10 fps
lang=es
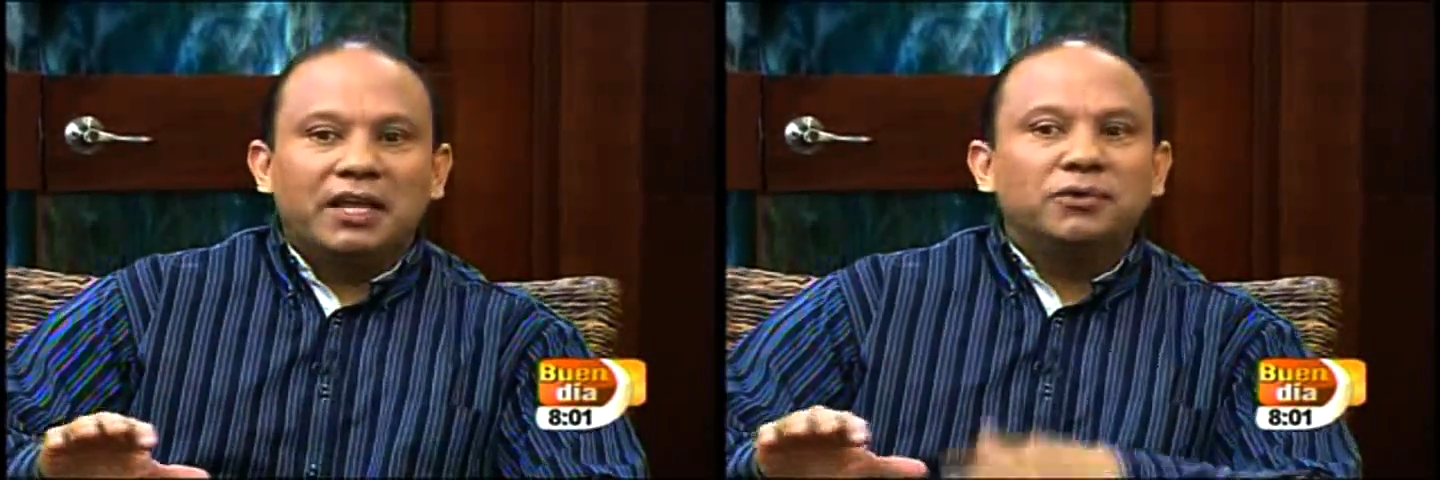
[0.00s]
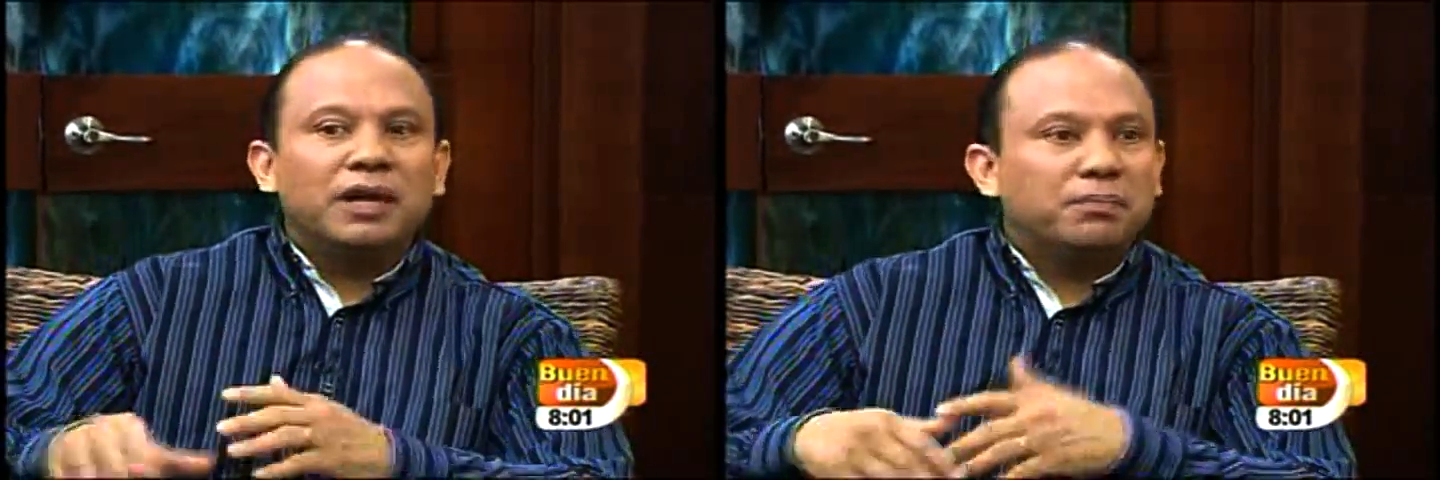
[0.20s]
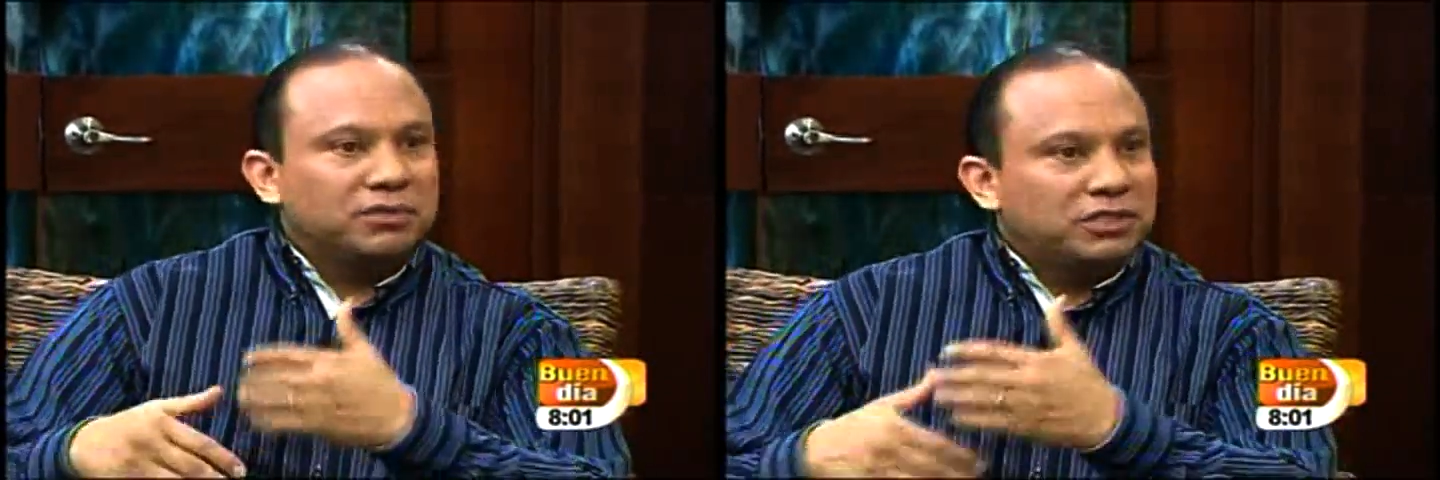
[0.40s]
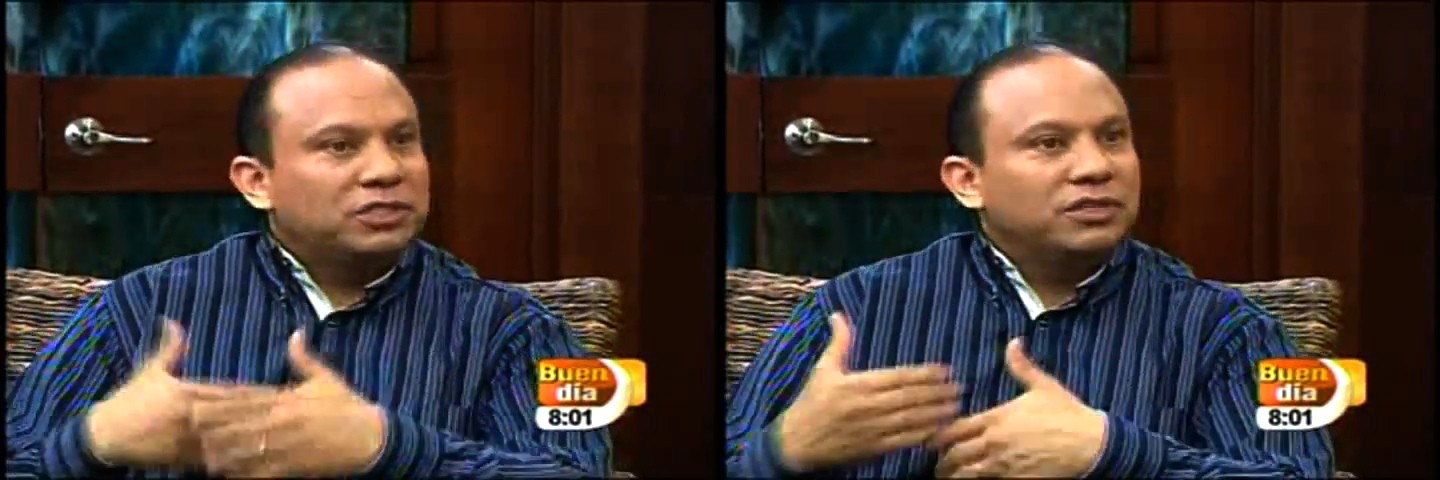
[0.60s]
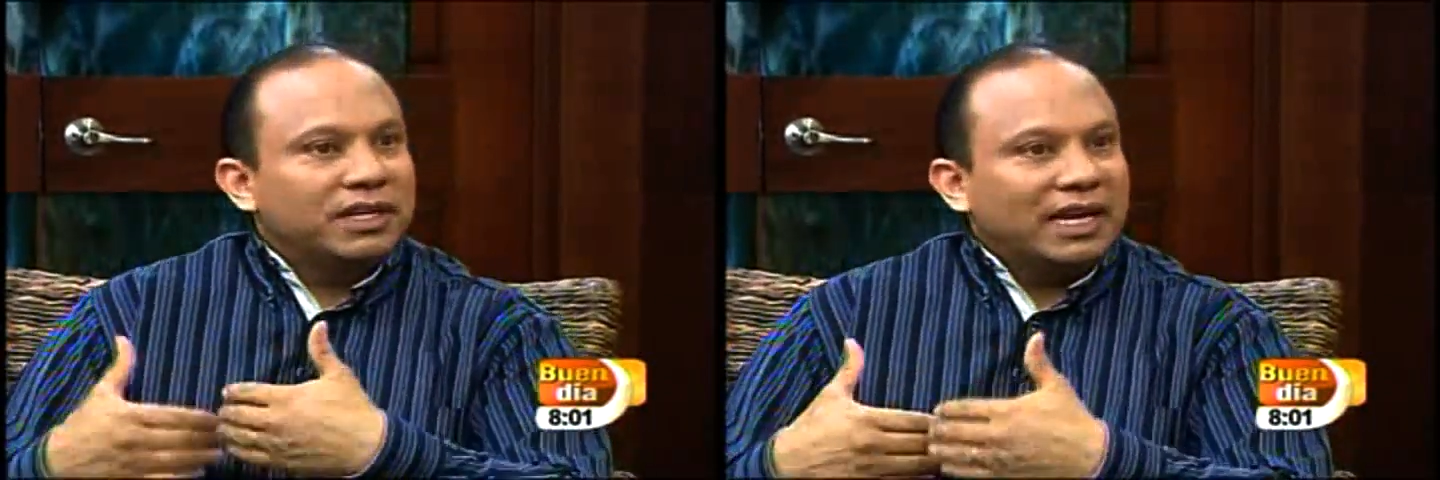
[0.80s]
en una
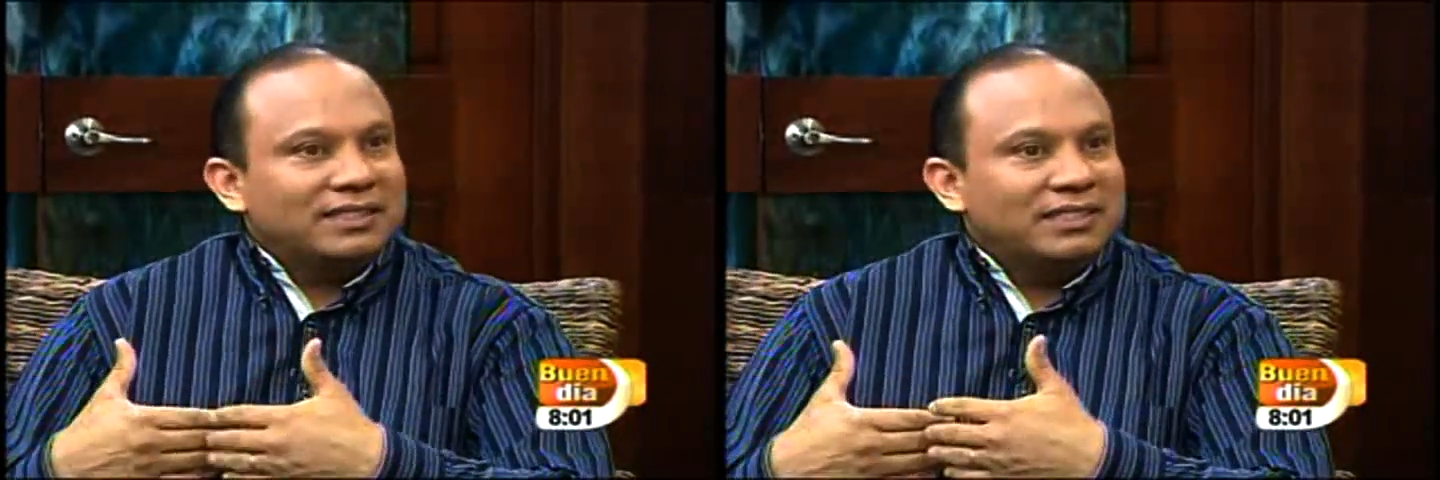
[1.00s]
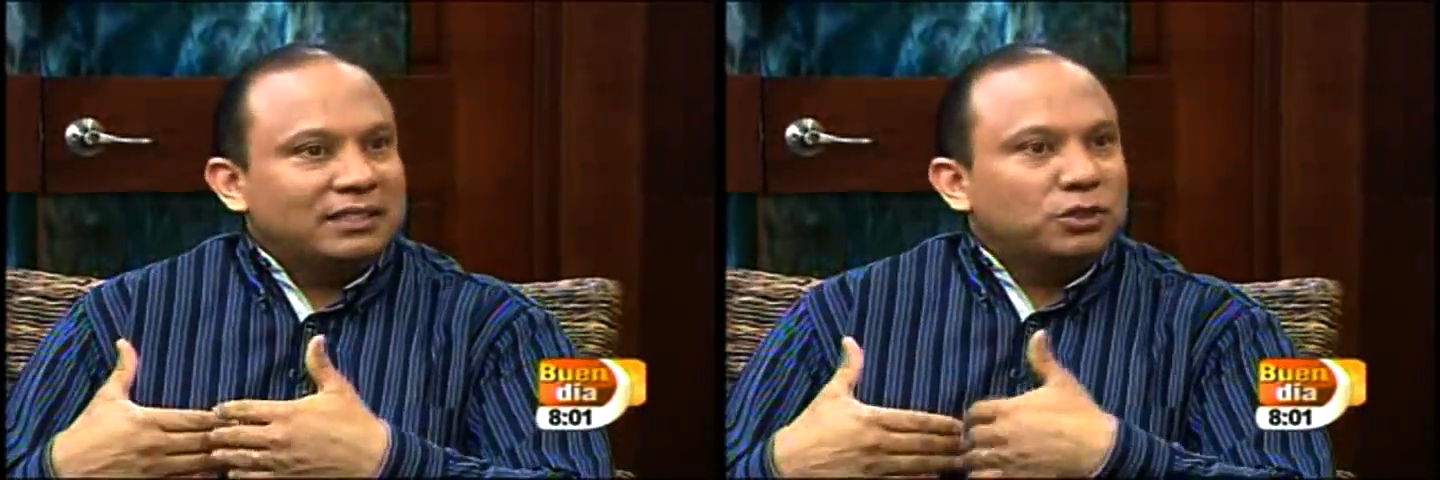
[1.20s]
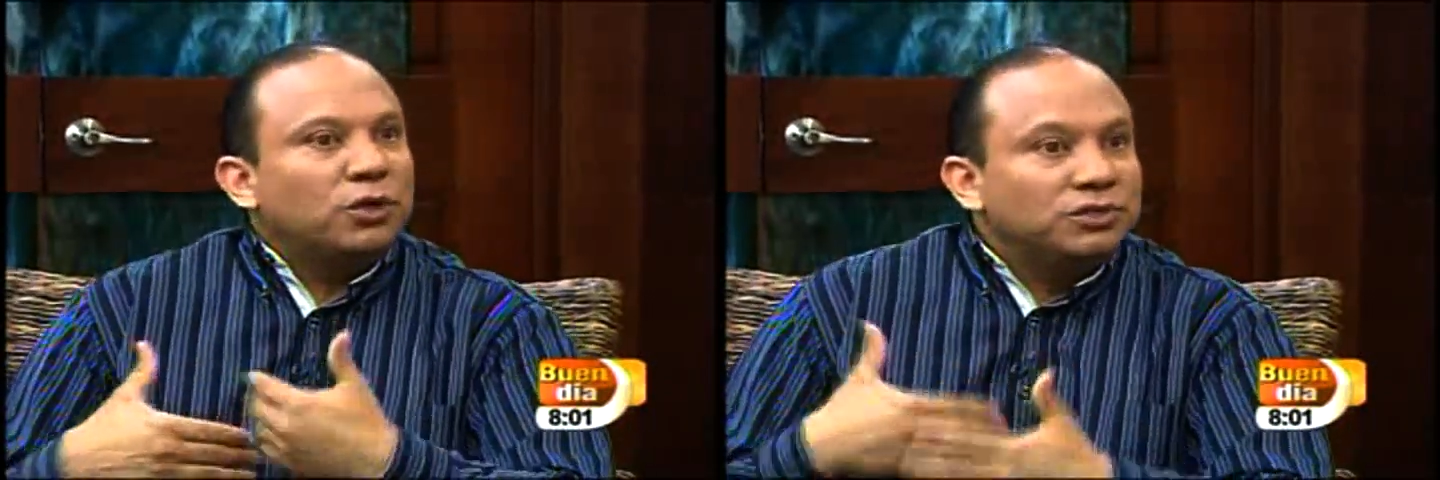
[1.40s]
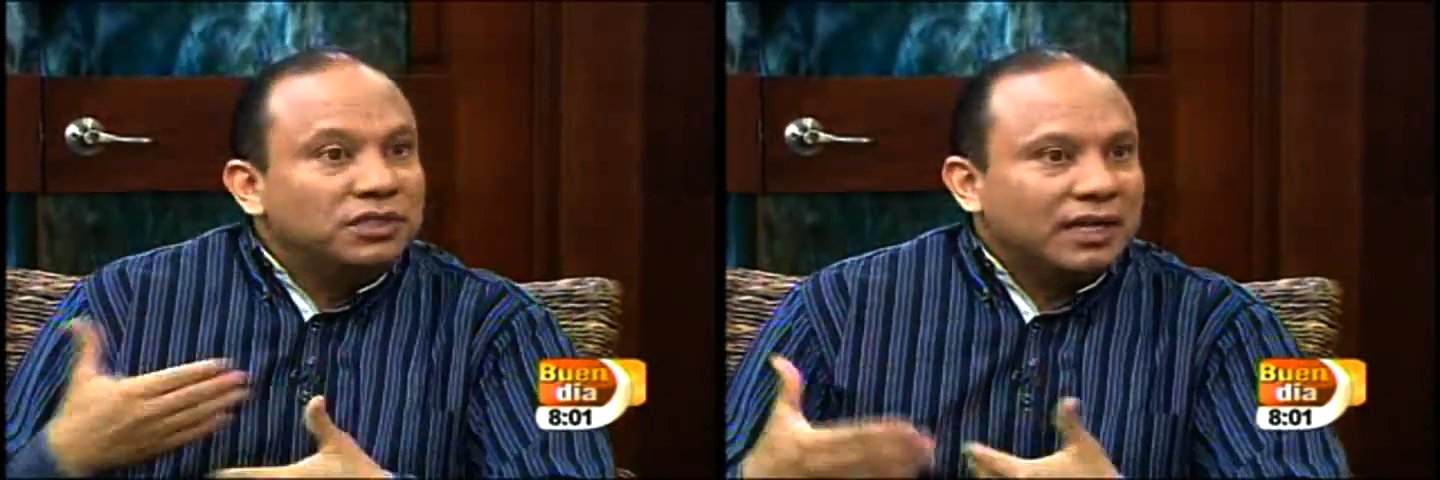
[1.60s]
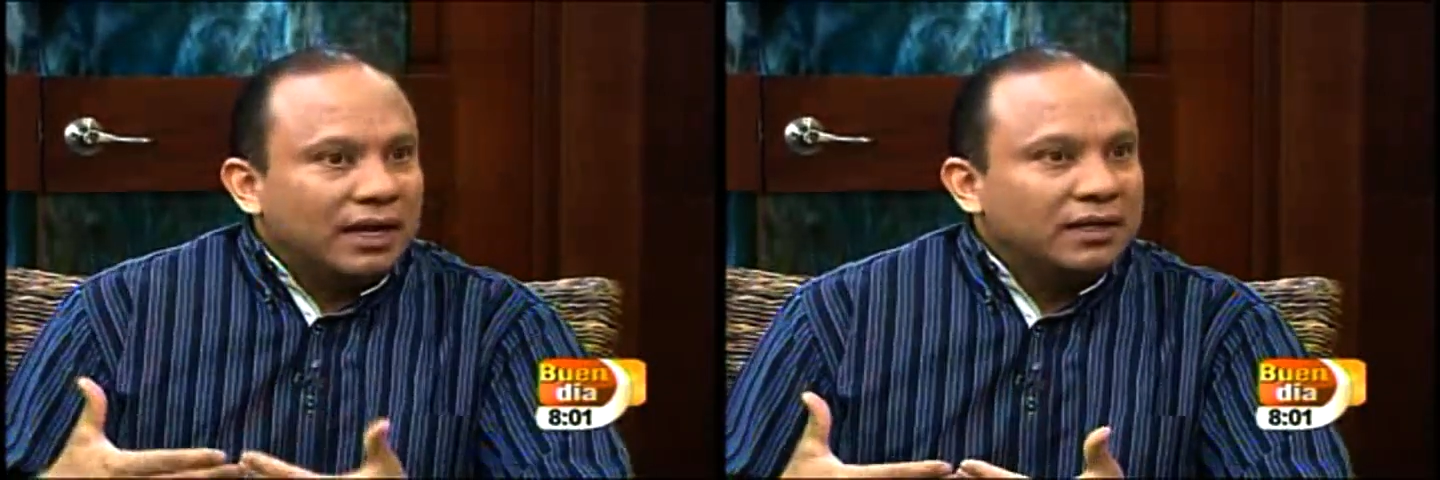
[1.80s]
posición casi
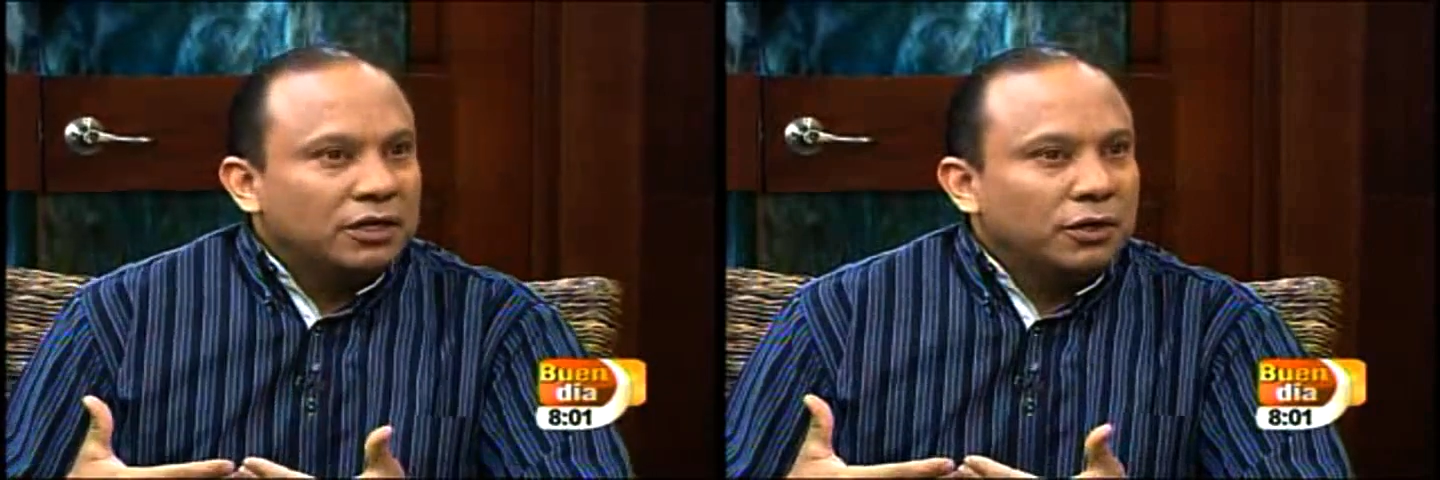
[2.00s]
tonta,